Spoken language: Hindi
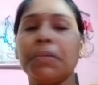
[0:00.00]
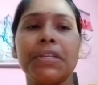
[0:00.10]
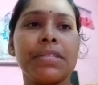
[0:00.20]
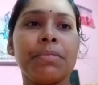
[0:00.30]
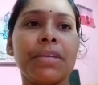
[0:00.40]

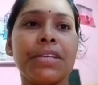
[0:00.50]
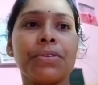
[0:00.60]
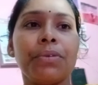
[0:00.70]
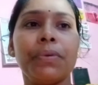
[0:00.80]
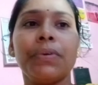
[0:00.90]
फिर से मैं
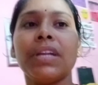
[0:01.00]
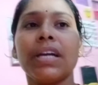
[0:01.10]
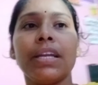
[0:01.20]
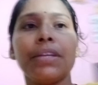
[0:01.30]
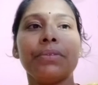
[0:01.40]
इनको फ़ोन
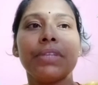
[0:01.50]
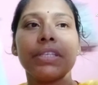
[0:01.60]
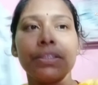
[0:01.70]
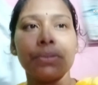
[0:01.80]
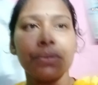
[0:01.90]
लगा रही हूँ
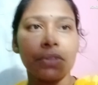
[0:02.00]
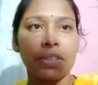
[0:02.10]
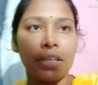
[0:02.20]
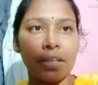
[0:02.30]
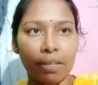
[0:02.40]
देखती हूँ
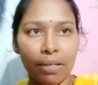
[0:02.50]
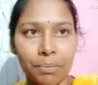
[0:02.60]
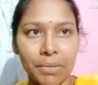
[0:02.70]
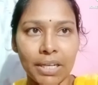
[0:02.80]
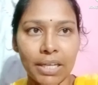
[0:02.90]
कि
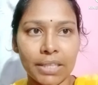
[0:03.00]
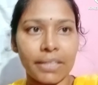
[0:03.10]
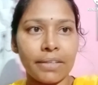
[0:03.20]
कब तक आते